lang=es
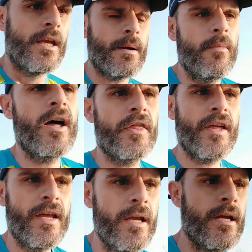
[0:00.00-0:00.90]
Y vamos a
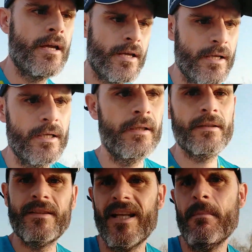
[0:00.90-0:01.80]
hacer
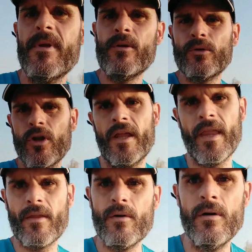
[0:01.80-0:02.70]
tres minutos
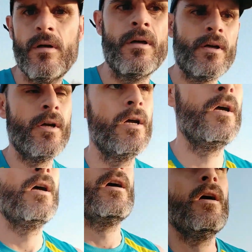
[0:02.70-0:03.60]
andando.
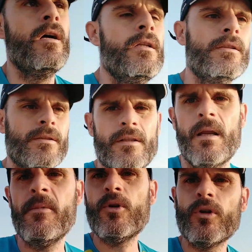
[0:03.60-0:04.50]

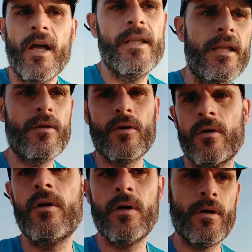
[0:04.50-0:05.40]
Tres minutos
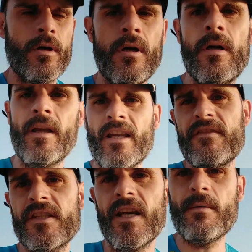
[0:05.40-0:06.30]
andando. ¿Qué
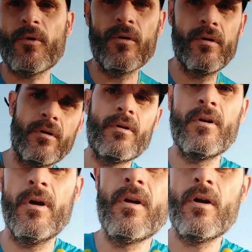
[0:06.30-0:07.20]
necesitaríamos?
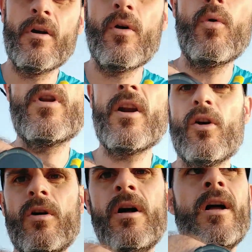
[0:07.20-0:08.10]
Un
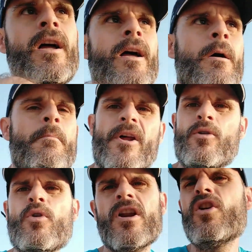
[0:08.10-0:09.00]
reloj.
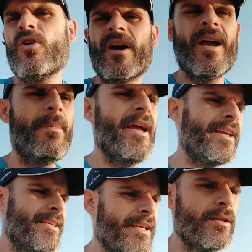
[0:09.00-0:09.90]
Pero no un reloj con
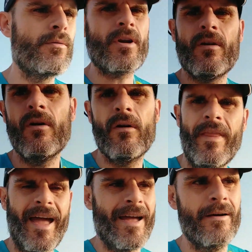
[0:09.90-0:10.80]
GPS, ni un
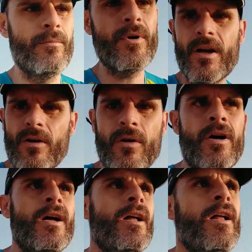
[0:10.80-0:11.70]
reloj, nada. Un reloj